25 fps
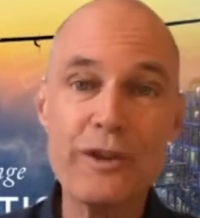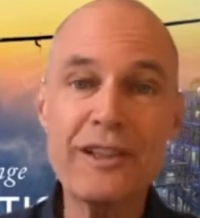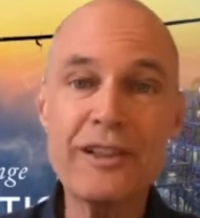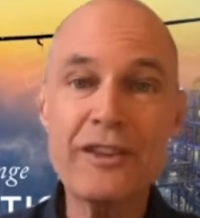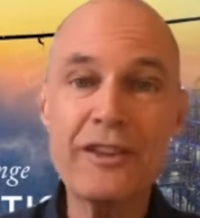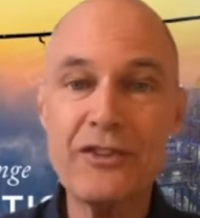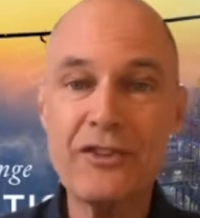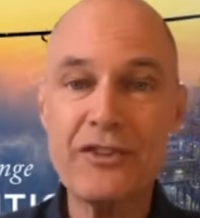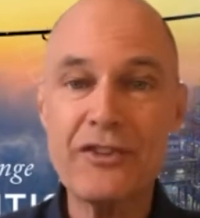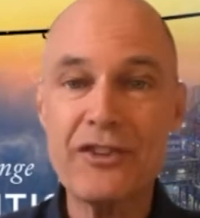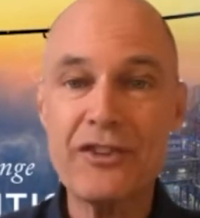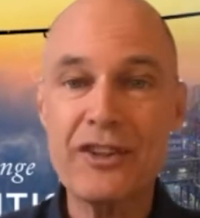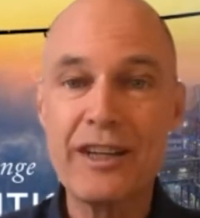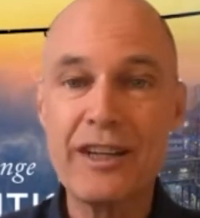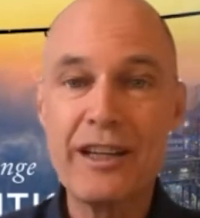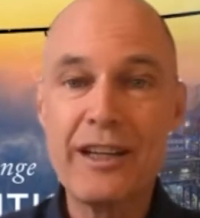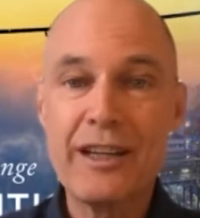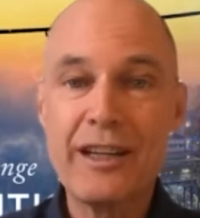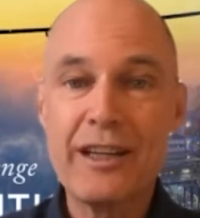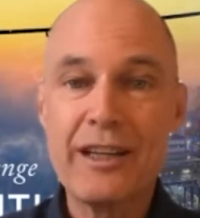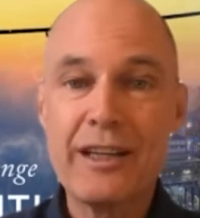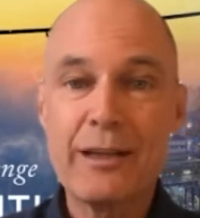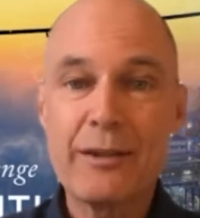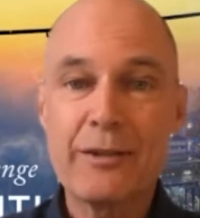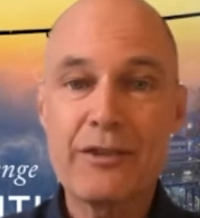Pilot
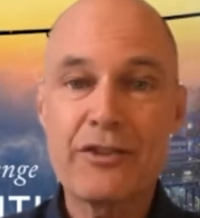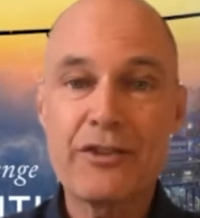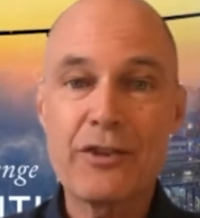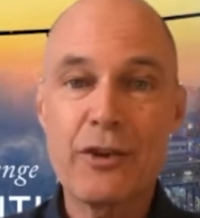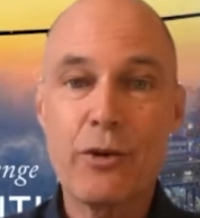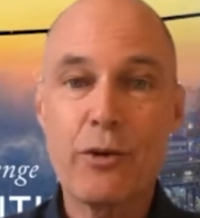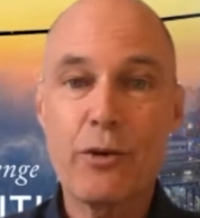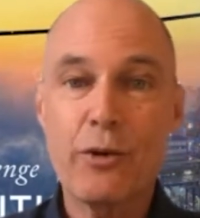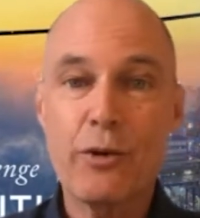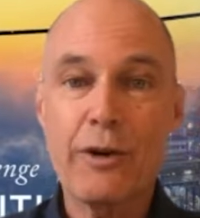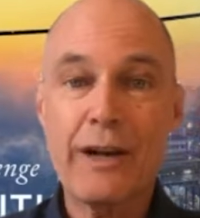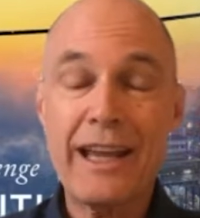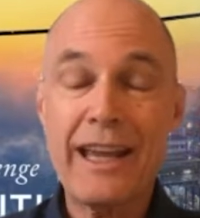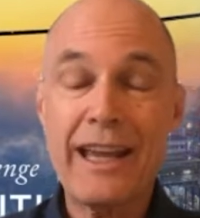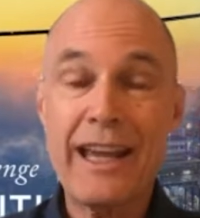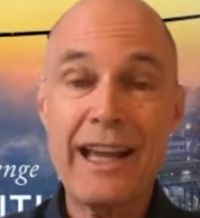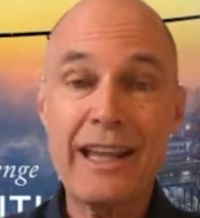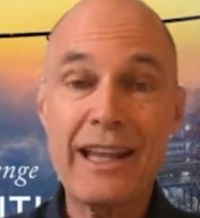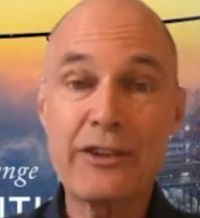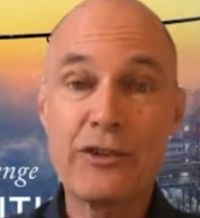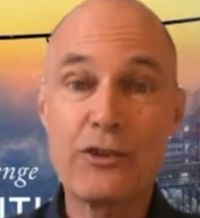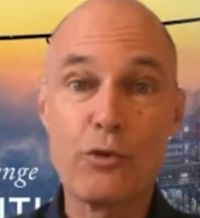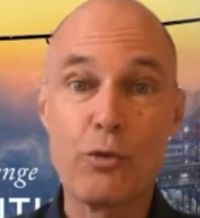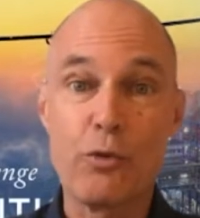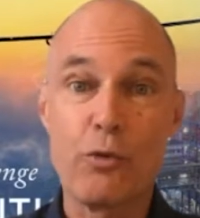eğitimi almam
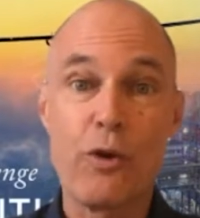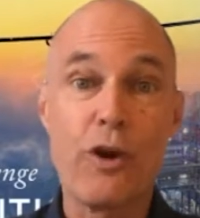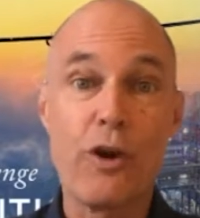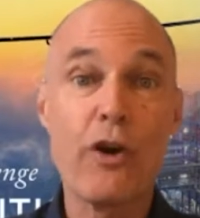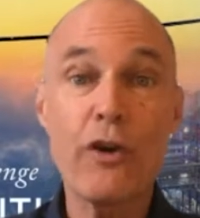gerekecekti